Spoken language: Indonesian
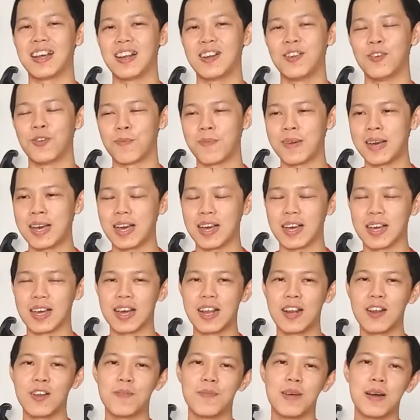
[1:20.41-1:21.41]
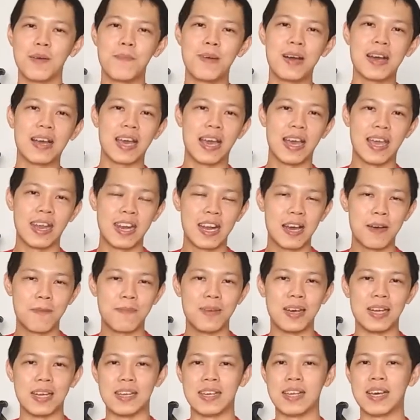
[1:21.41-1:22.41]
loh Pak, kalau Bapak nggak enak
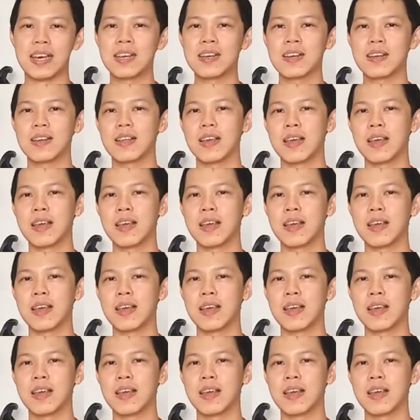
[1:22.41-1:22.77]
badan,